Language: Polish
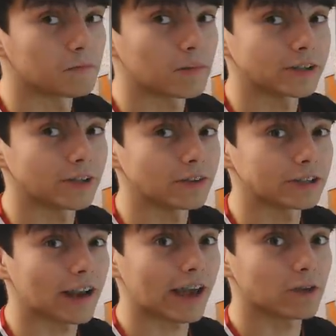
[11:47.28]
Ma
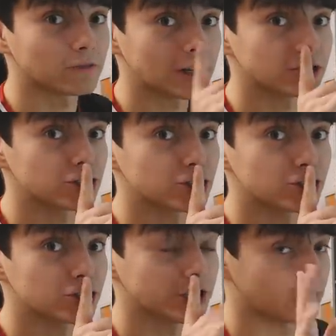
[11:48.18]
9 lajków, ale
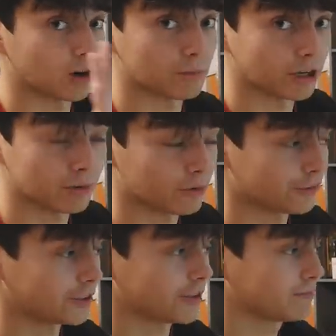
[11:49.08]
cii, nikomu nie
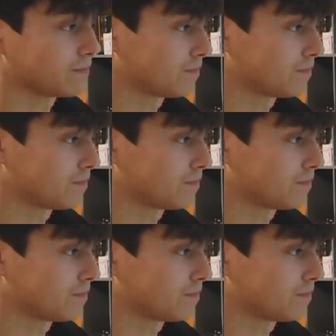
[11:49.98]
mówcie.